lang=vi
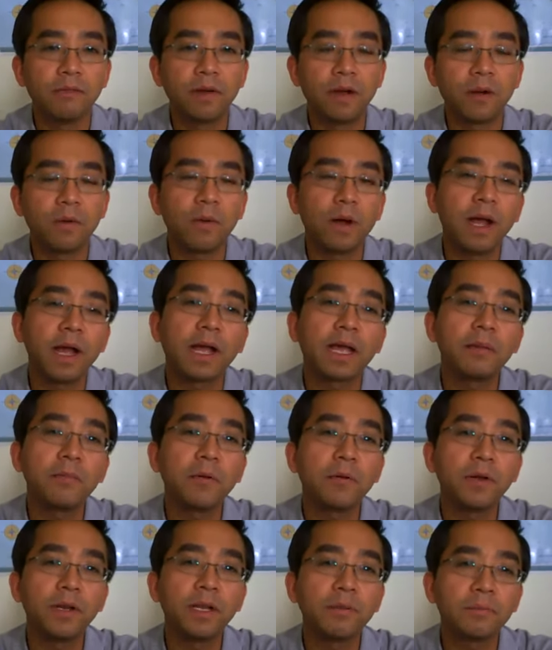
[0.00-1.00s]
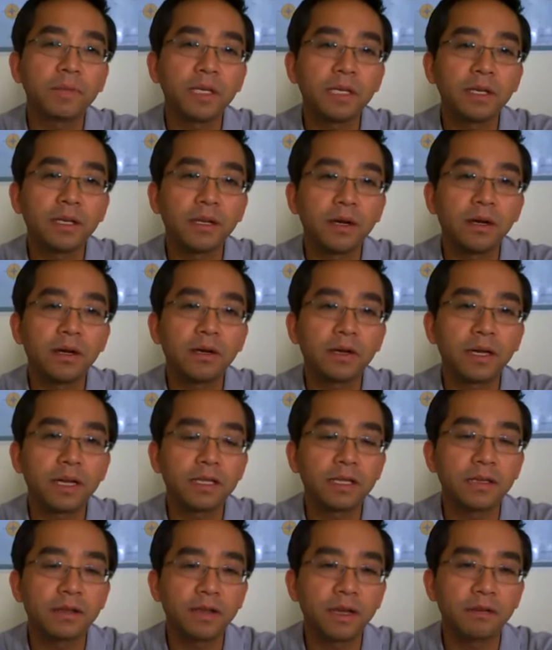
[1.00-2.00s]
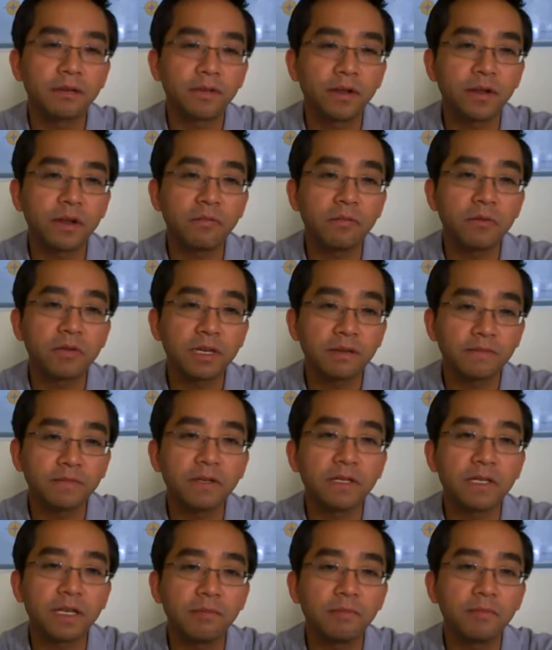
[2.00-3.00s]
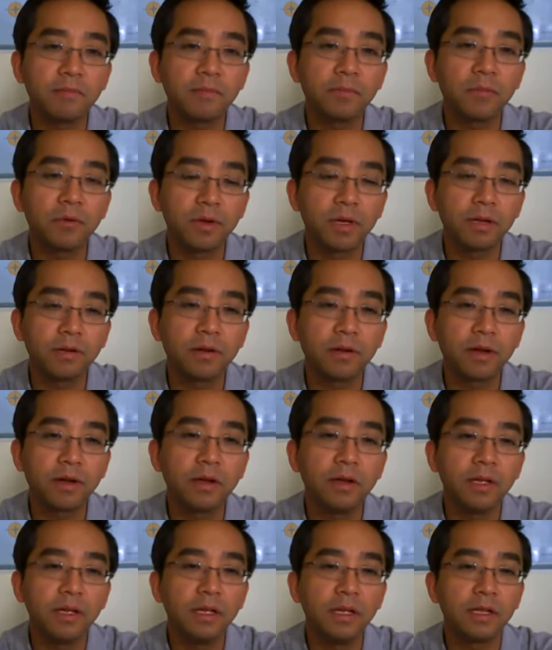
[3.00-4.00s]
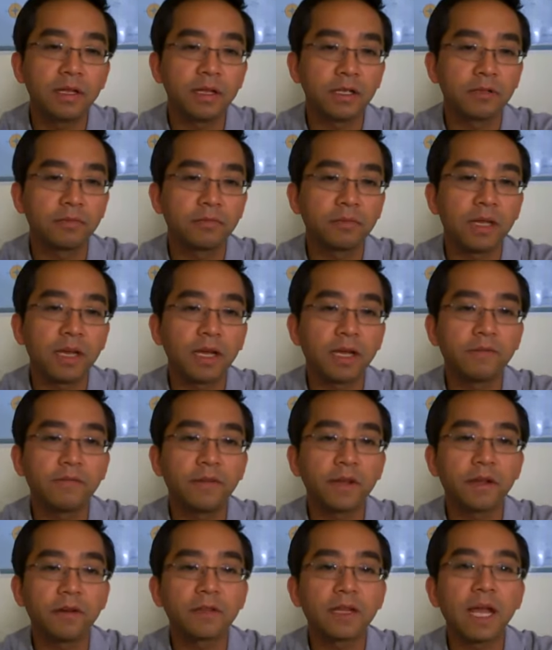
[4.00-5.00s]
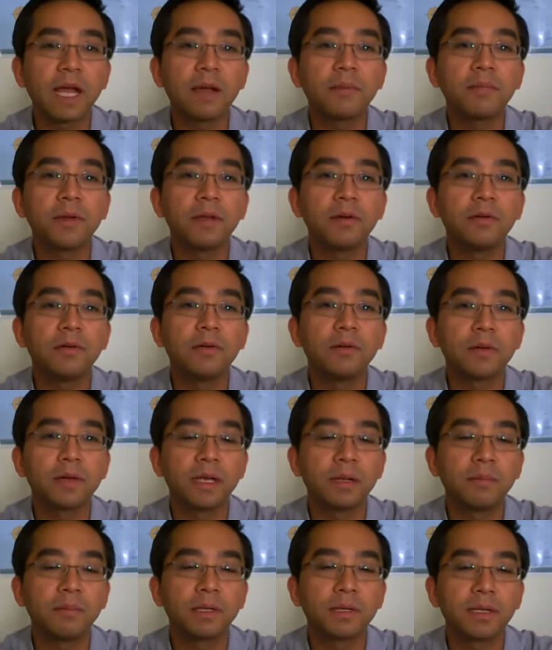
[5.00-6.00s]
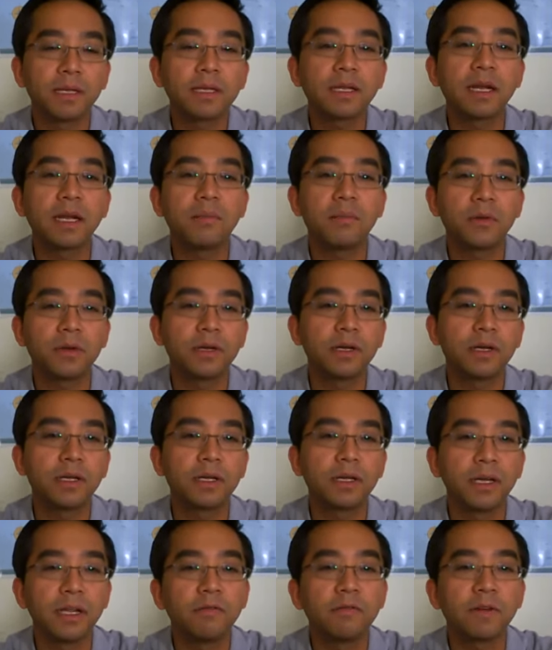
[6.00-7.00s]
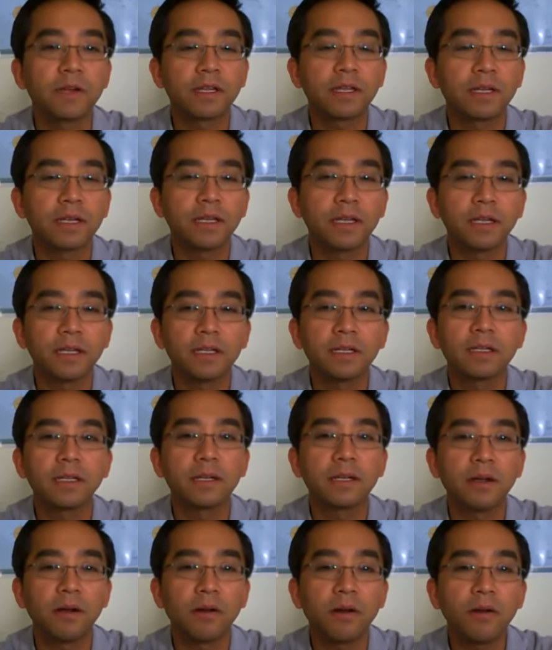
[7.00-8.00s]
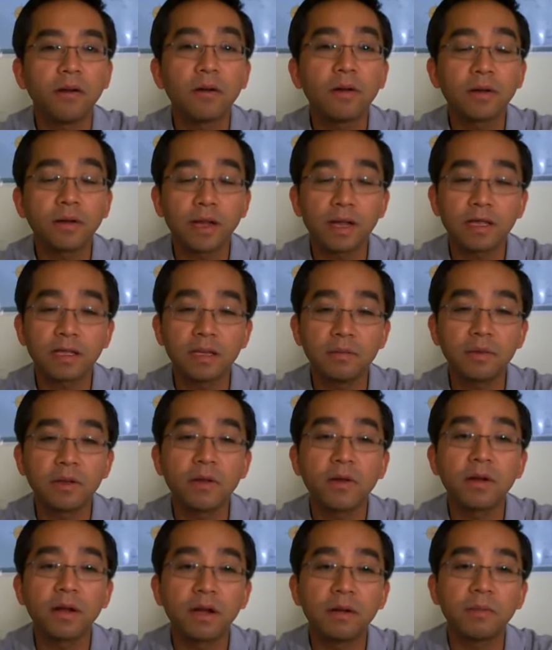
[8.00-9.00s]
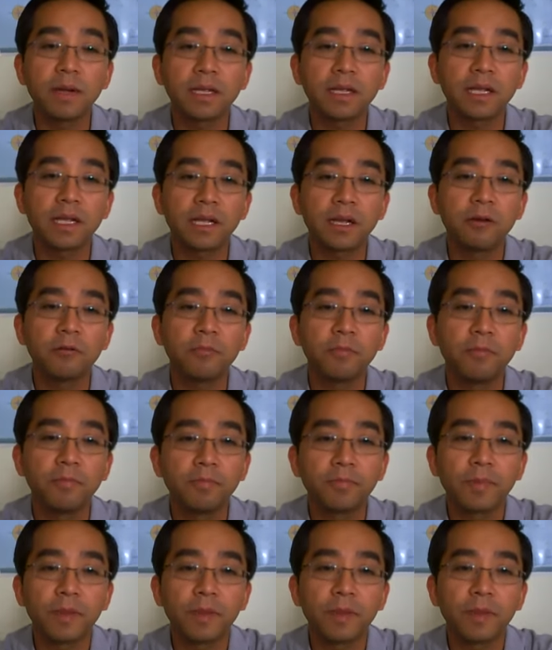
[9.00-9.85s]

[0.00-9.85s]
Và ngoài cái bốn niềm tin đó, các anh chị cần phải có 100% bốn điều đó thì chúng ta cần phải có 8 điều để mà tất cả mọi người đều phải thực hiện thì có các anh chị mới có cơ may thành công.